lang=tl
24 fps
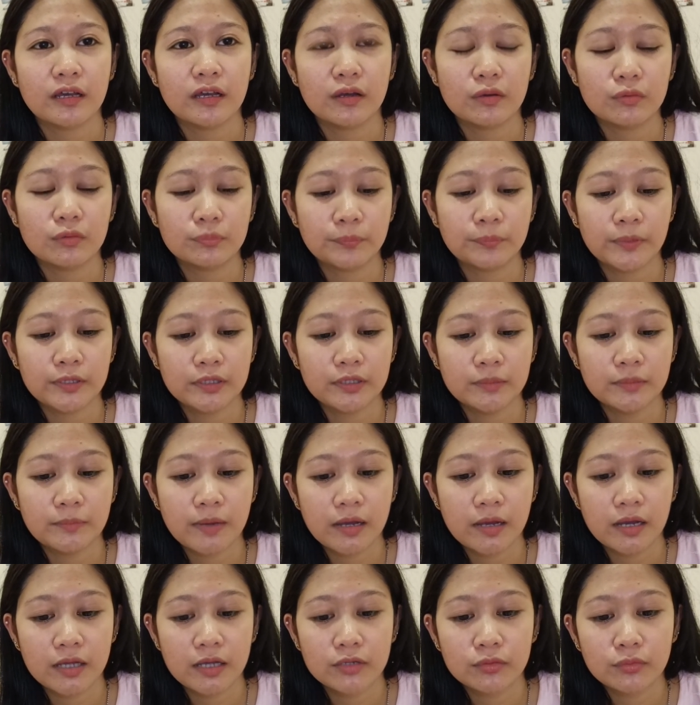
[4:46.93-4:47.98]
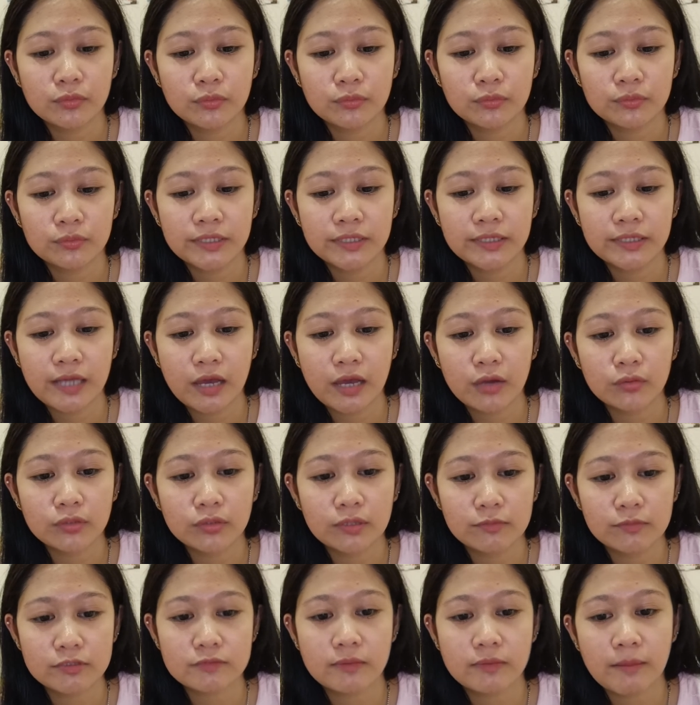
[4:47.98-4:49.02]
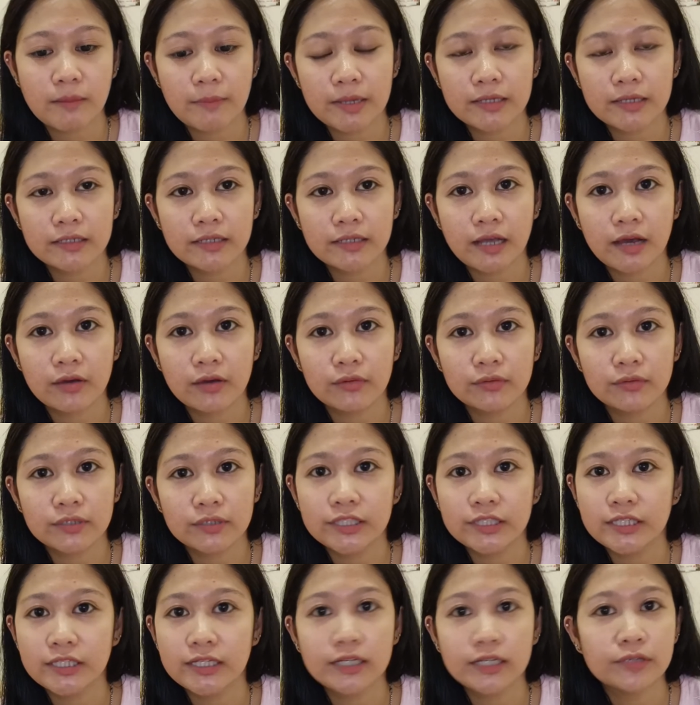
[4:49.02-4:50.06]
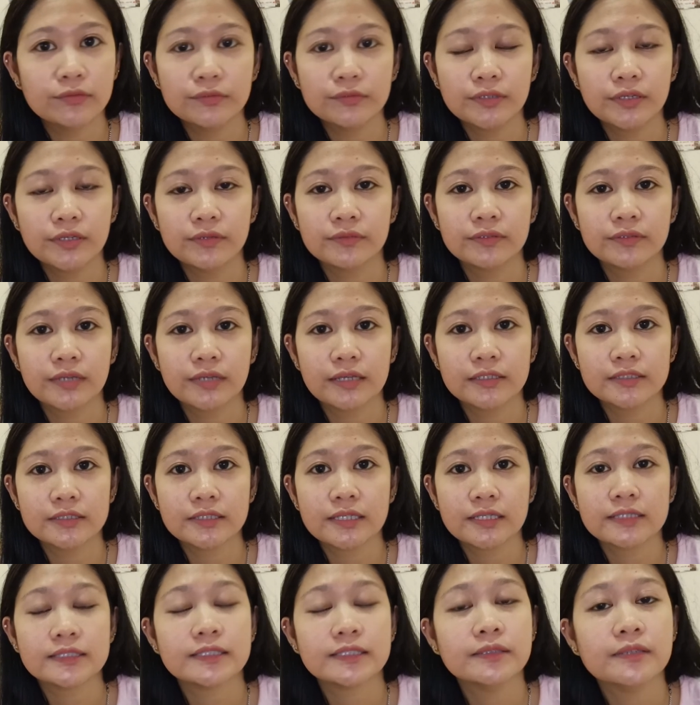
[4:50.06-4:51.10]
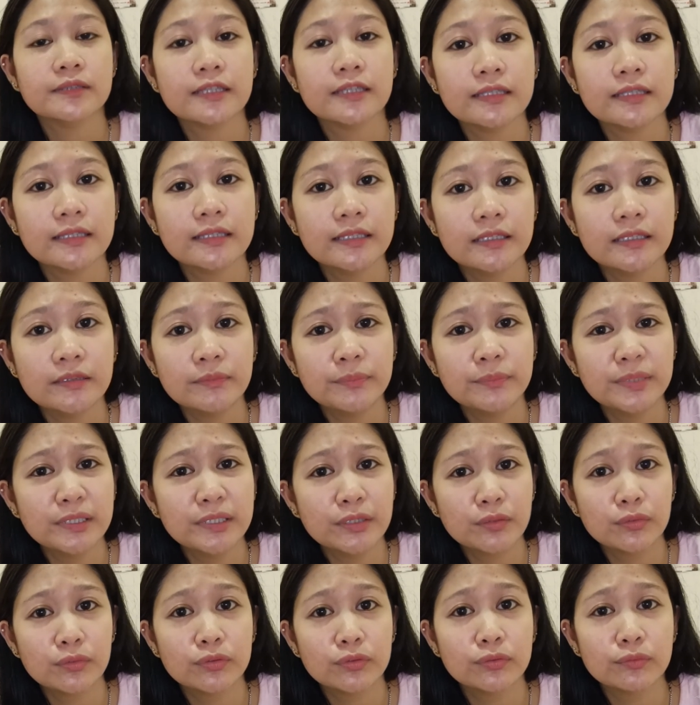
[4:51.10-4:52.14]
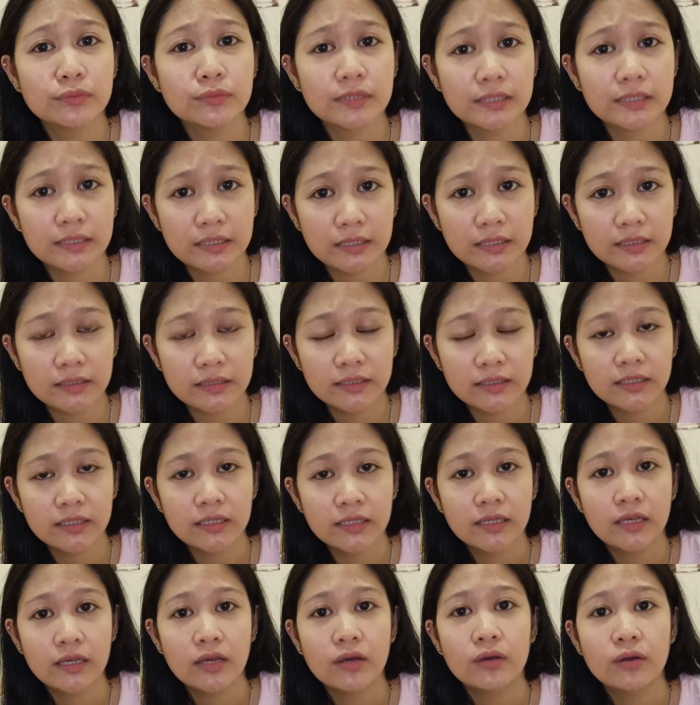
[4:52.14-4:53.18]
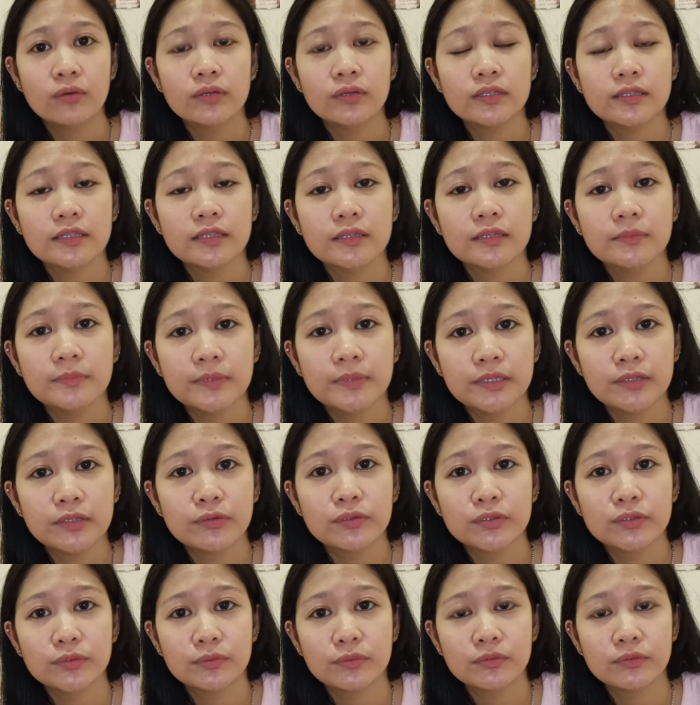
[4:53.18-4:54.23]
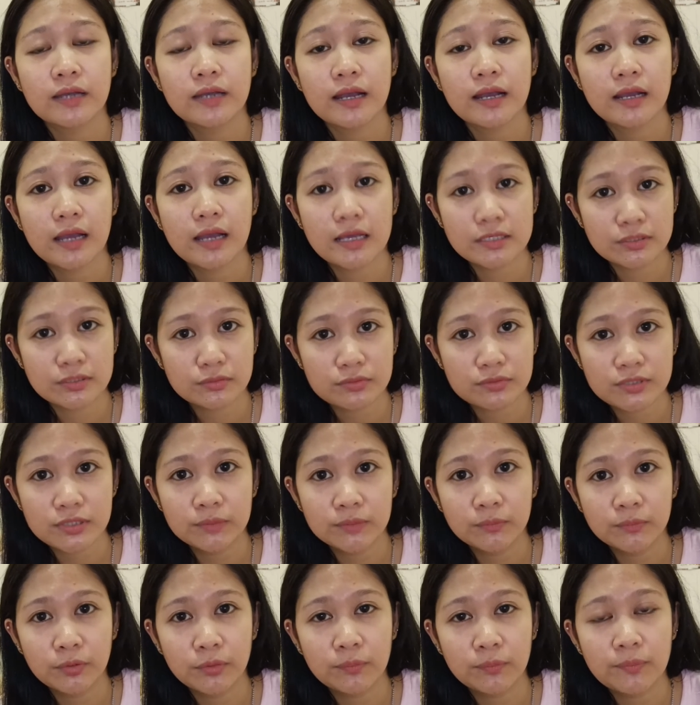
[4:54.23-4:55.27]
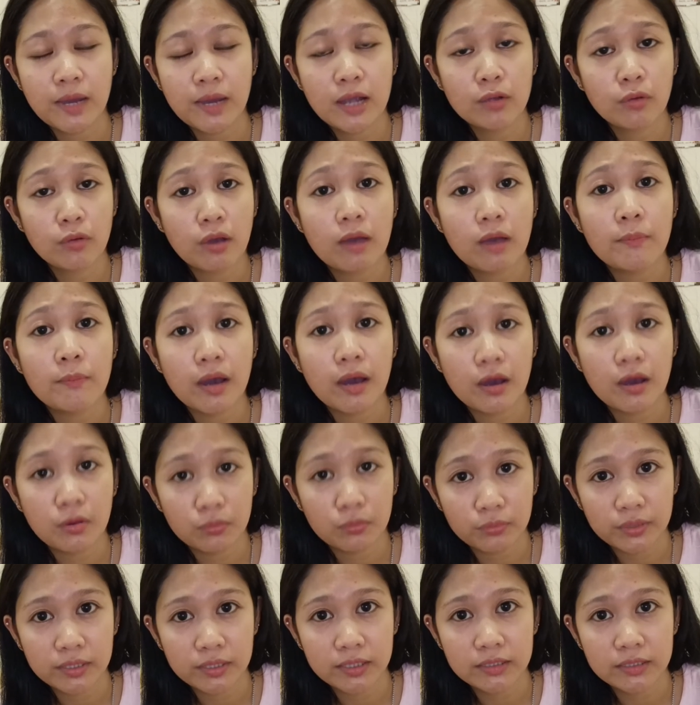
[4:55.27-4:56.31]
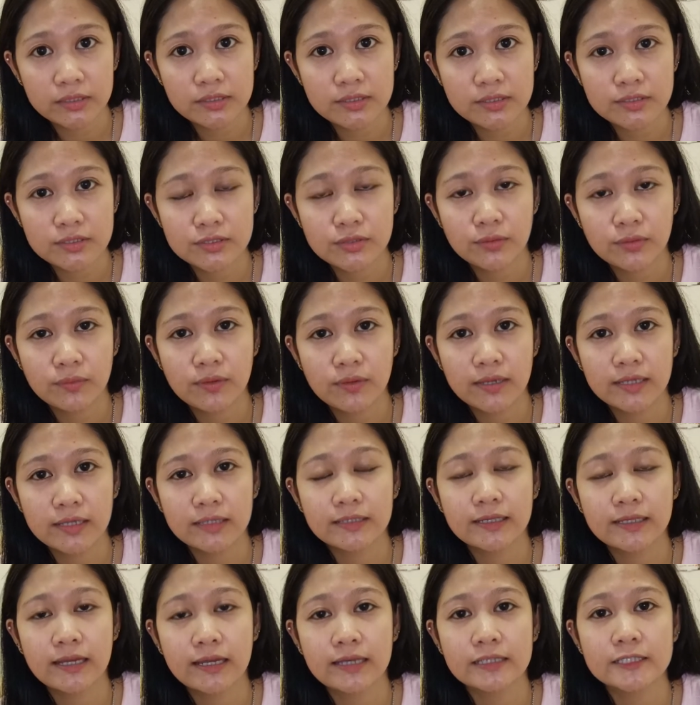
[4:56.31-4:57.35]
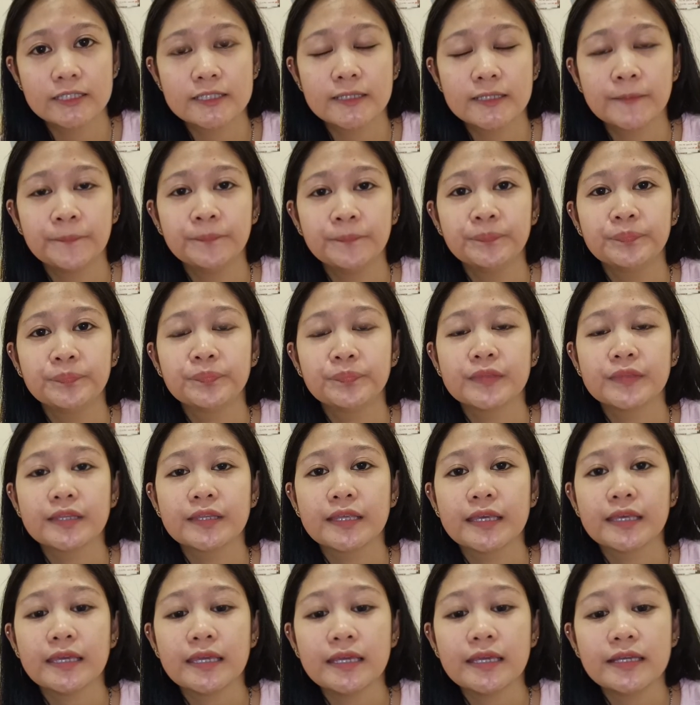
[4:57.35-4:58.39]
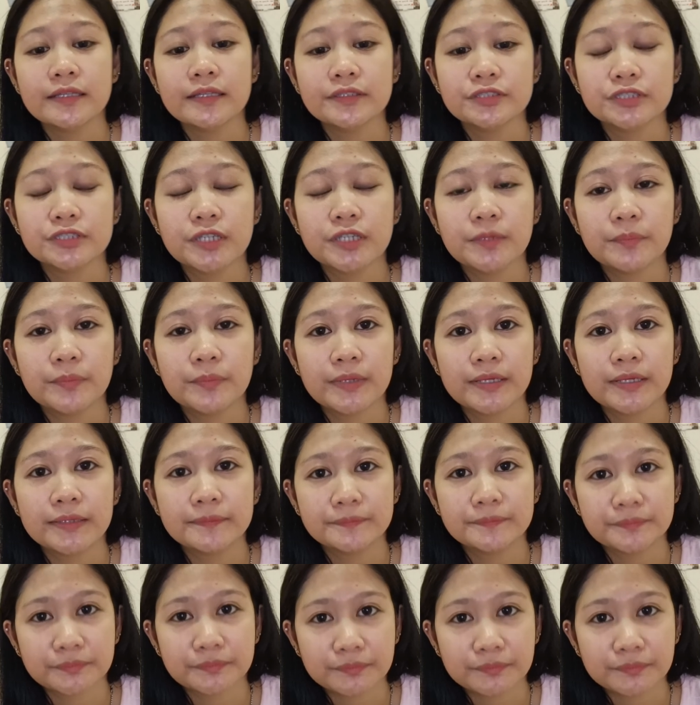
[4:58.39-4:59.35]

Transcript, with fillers: oh, pwede bang, ano, uwi na ako, tapos babalik lang ako. Hindi ganun-ganun, guys. Kasi, hindi biro yung ticket o hindi biro yung gagastusin mo bago ka makauwi. So, ayan guys. And, syempre,